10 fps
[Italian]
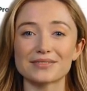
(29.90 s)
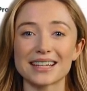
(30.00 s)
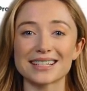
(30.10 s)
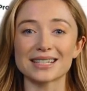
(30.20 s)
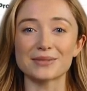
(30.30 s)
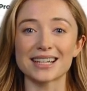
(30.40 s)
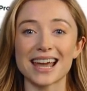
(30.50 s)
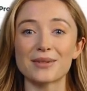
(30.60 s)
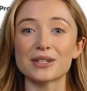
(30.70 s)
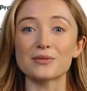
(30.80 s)
si
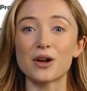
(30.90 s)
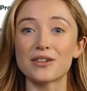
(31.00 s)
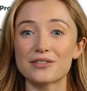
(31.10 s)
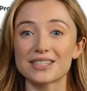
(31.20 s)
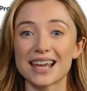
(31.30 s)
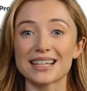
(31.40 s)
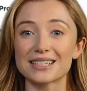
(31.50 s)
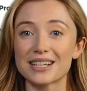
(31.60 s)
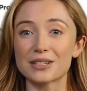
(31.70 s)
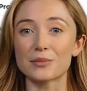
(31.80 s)
aprirà una nuova
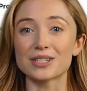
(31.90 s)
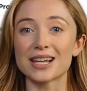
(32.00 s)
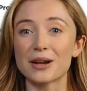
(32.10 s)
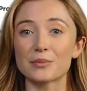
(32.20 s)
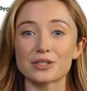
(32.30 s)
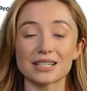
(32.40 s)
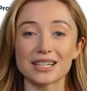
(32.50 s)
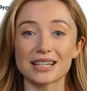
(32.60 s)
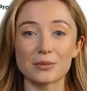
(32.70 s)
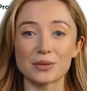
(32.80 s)
finestra in cui sarà
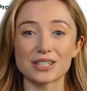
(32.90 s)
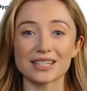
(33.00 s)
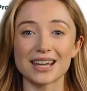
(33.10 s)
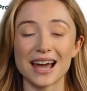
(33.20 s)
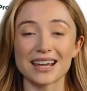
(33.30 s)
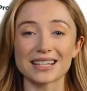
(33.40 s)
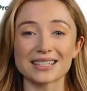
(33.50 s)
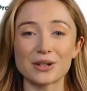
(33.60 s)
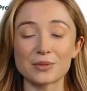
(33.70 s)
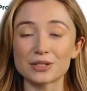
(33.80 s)
possibile modificare le
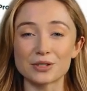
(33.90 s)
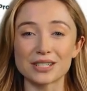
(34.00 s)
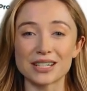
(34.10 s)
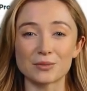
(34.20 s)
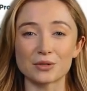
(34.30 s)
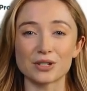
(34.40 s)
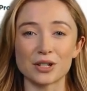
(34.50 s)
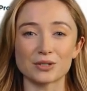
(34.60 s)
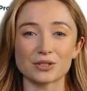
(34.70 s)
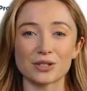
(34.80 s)
informazioni del
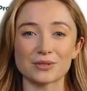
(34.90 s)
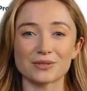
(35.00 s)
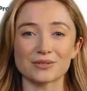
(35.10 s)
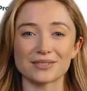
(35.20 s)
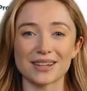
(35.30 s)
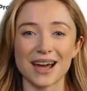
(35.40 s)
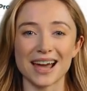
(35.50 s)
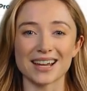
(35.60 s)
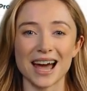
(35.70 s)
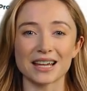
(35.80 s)
prodotto,
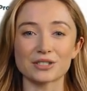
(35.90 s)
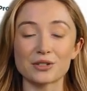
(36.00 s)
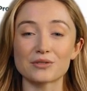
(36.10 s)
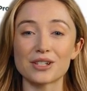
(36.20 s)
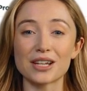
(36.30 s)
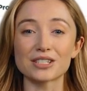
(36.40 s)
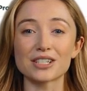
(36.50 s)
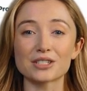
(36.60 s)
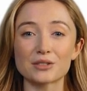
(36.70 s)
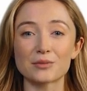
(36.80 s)
andare su
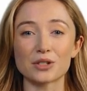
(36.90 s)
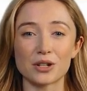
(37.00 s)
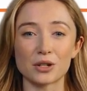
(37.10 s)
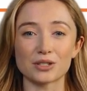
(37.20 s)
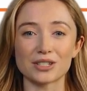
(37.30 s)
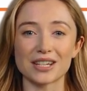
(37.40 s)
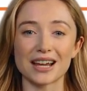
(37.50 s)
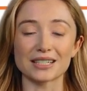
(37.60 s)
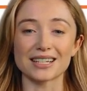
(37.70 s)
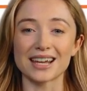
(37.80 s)
informazioni sul prodotto per
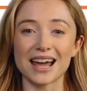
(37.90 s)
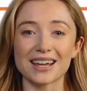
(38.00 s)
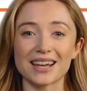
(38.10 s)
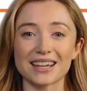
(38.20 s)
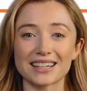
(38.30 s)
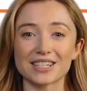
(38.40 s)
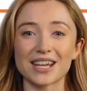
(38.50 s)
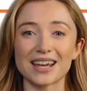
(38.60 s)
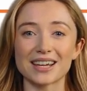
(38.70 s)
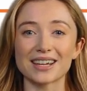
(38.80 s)
assegnare gli
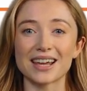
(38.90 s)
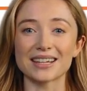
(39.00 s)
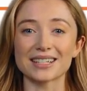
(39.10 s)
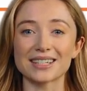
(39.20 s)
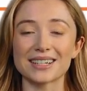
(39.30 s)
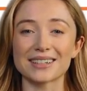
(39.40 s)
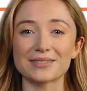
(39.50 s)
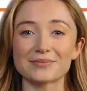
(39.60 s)
allergeni e gli additivi.